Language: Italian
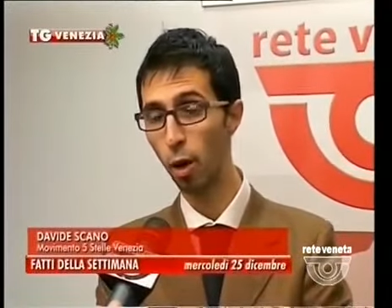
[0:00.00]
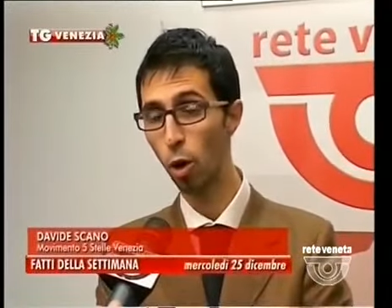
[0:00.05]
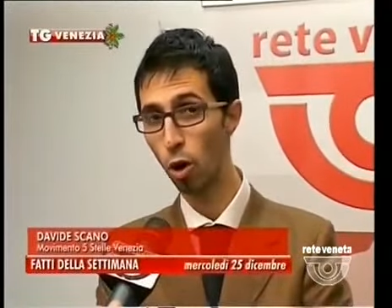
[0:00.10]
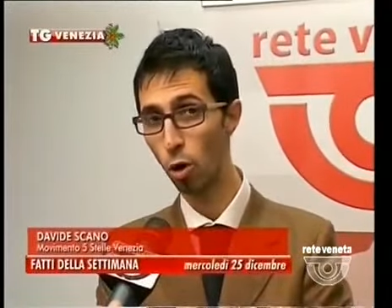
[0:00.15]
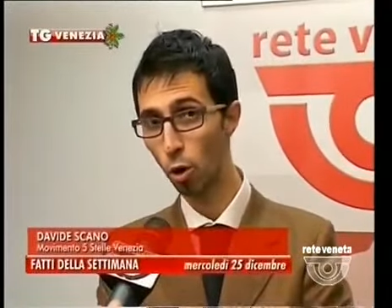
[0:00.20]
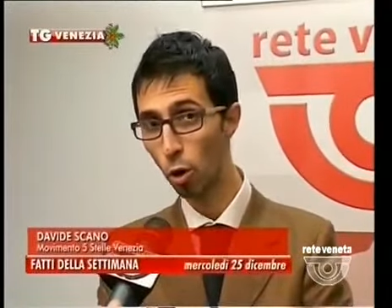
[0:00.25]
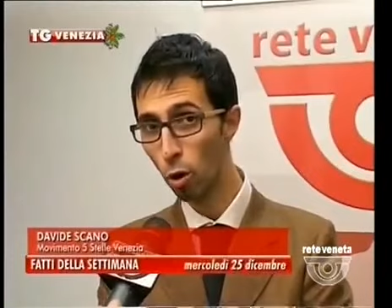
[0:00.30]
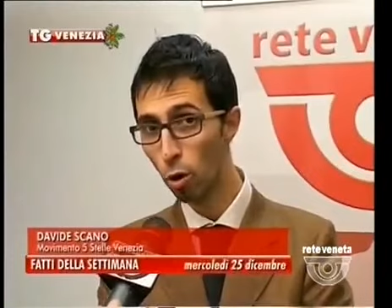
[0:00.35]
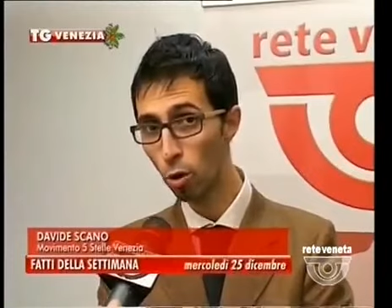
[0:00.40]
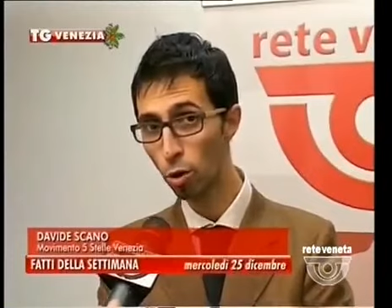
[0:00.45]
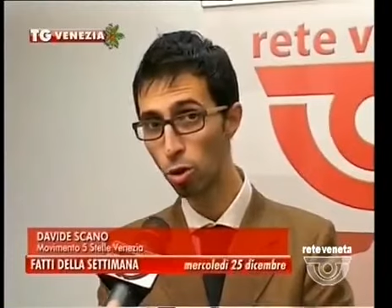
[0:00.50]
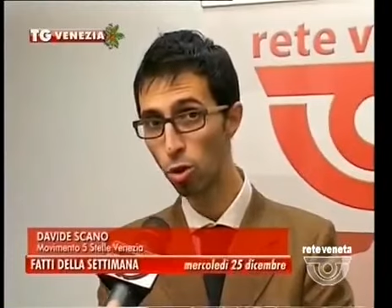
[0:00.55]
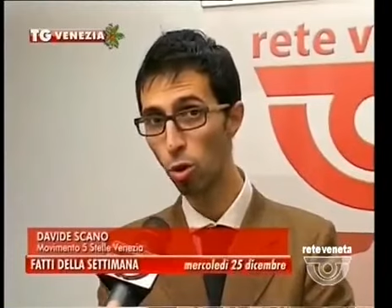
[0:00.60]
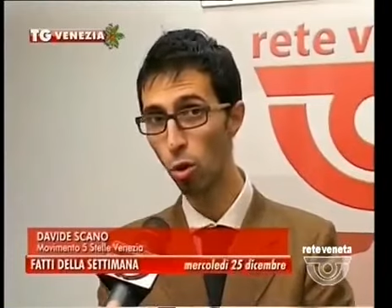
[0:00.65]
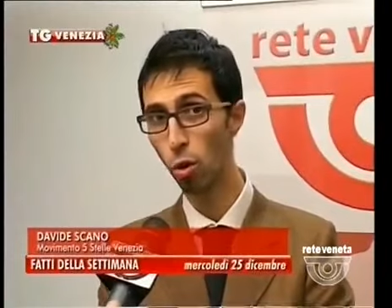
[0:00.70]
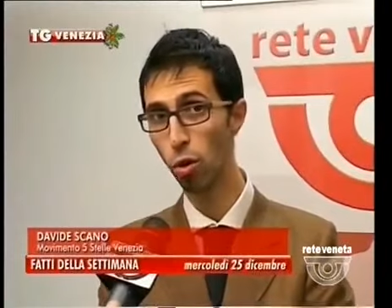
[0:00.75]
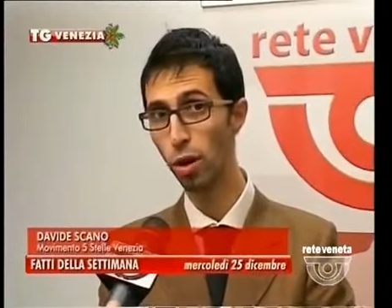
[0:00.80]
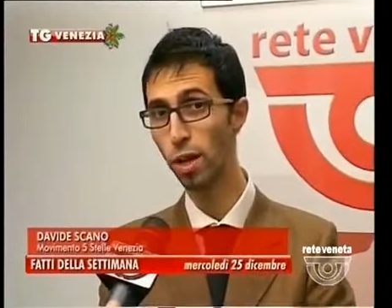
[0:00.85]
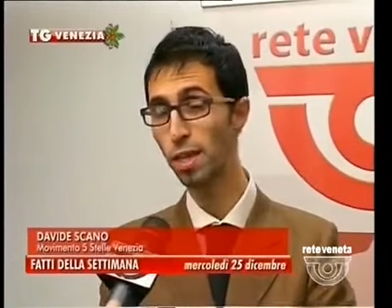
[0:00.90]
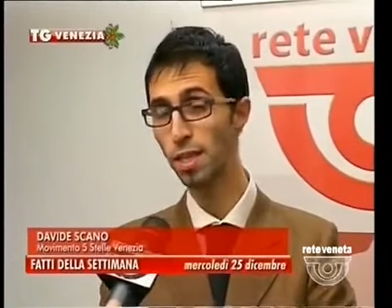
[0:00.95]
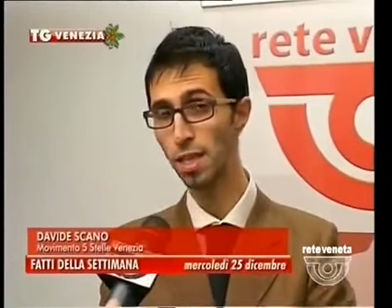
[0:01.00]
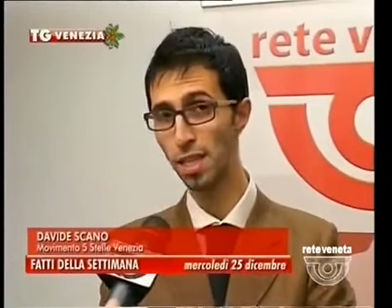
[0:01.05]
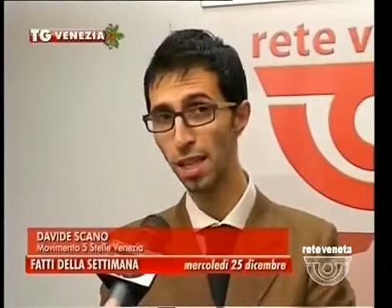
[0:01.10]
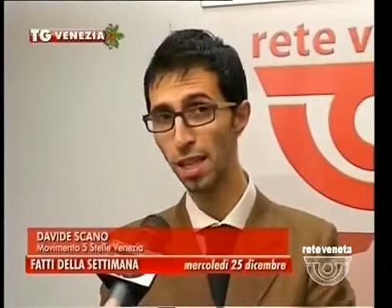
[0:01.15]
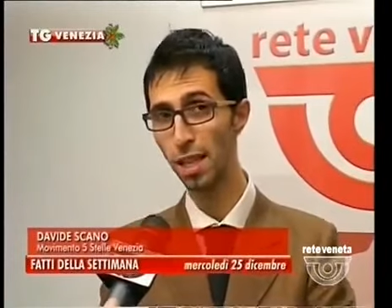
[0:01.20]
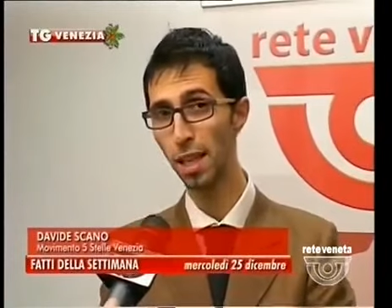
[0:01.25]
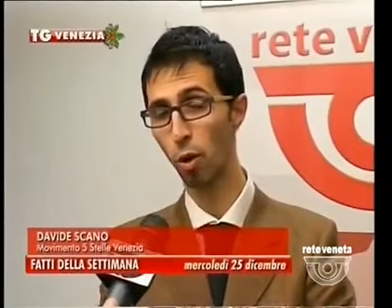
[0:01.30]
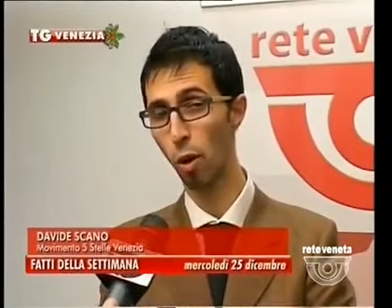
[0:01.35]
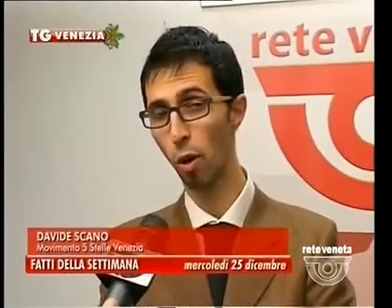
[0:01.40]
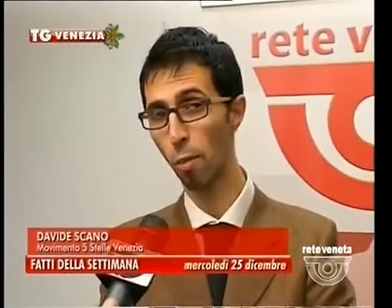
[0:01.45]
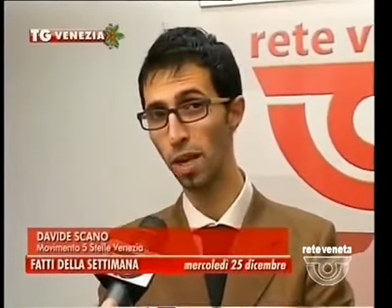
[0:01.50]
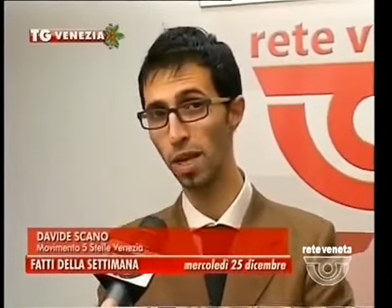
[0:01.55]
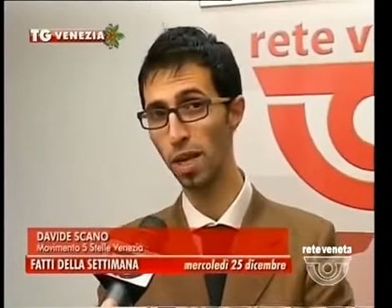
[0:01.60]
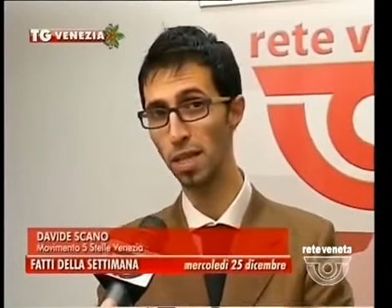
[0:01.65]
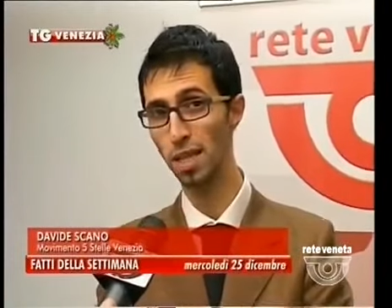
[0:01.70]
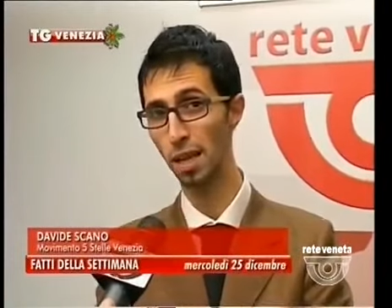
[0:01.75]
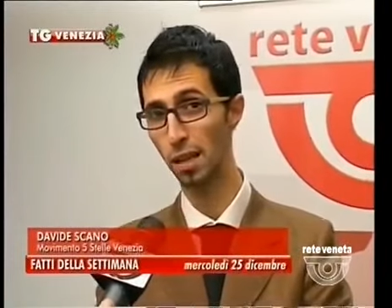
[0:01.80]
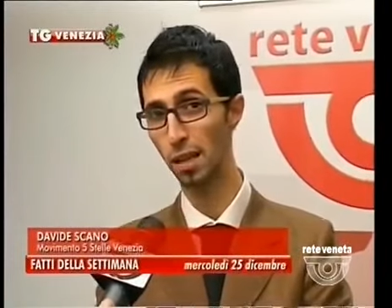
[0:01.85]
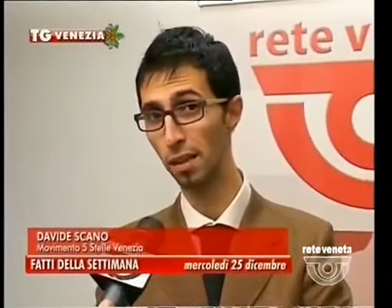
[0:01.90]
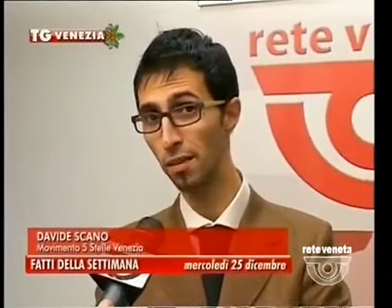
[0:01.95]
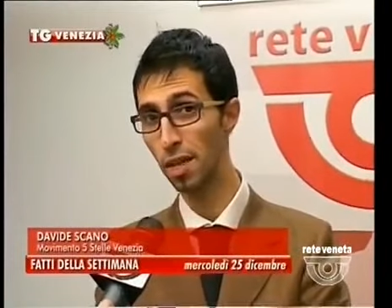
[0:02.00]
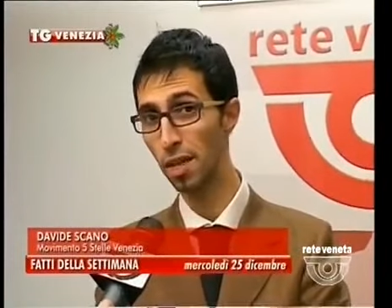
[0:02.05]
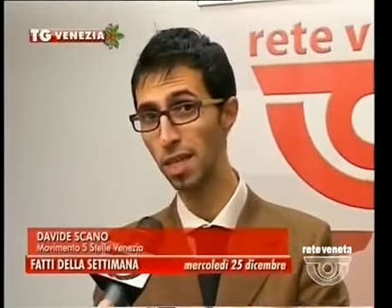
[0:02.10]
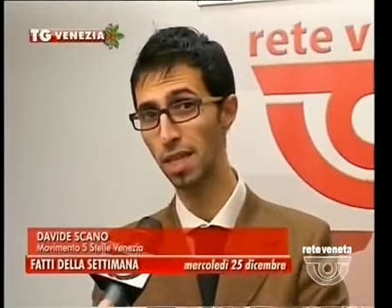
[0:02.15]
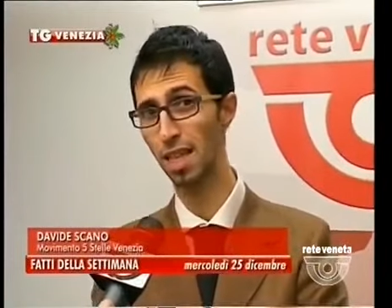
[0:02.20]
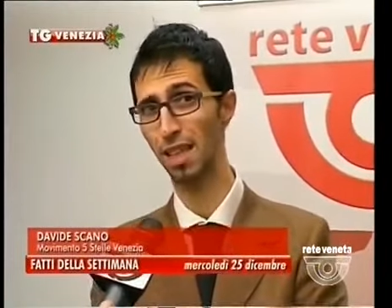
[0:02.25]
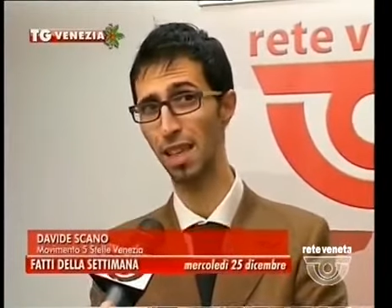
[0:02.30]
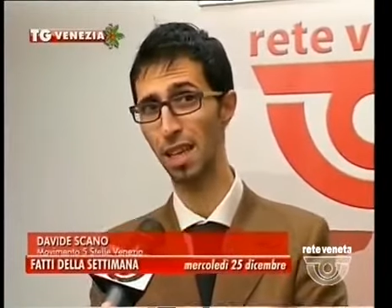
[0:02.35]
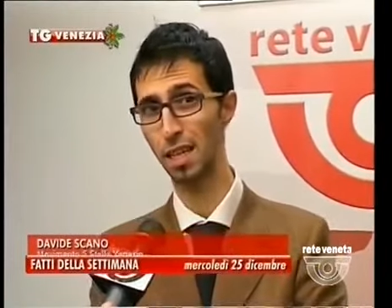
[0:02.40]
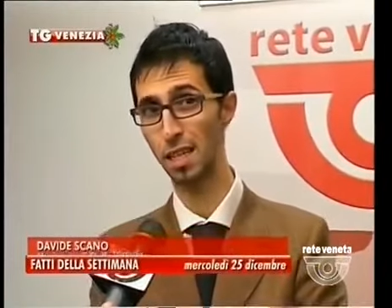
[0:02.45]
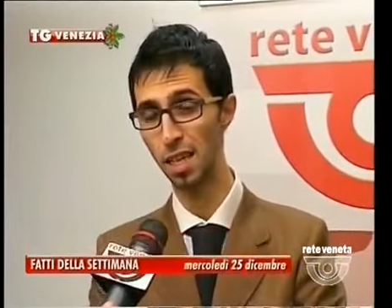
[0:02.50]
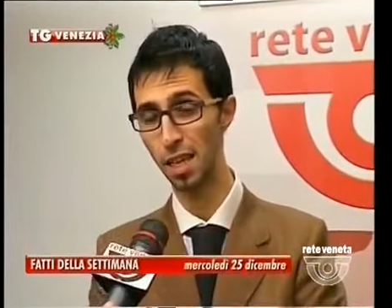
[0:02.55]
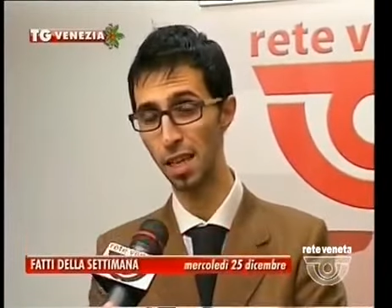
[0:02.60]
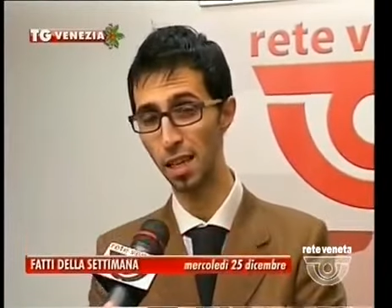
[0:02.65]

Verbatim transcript: Orsoni, sindaco amministrativista da